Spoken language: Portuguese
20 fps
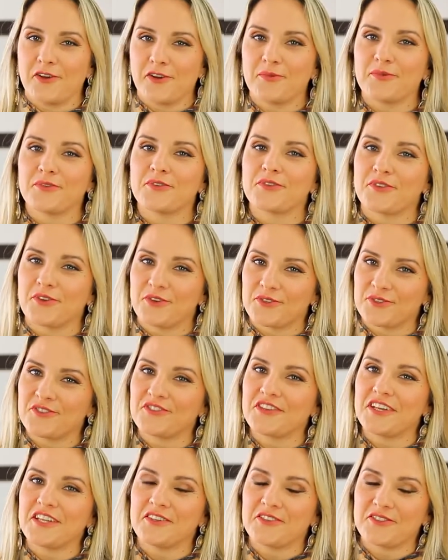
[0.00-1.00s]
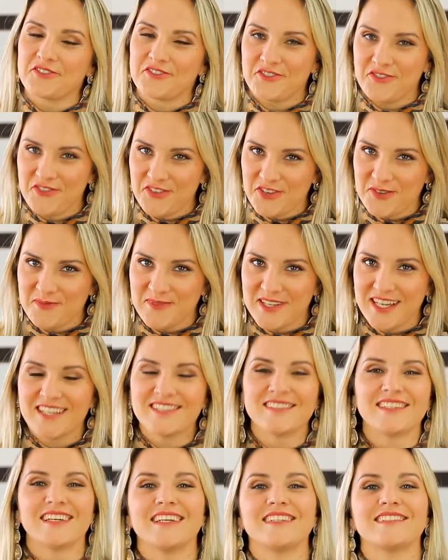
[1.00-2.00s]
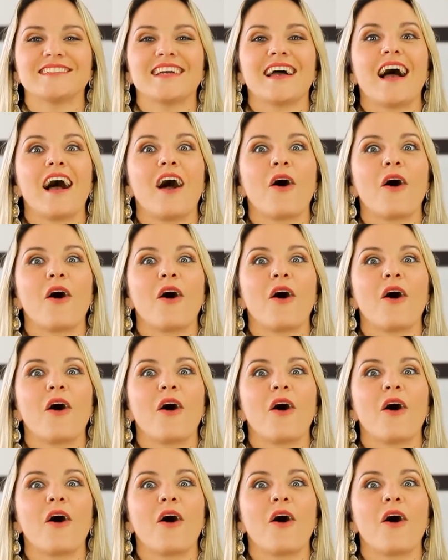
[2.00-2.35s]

como nos outros gêneros de filme, né, gente?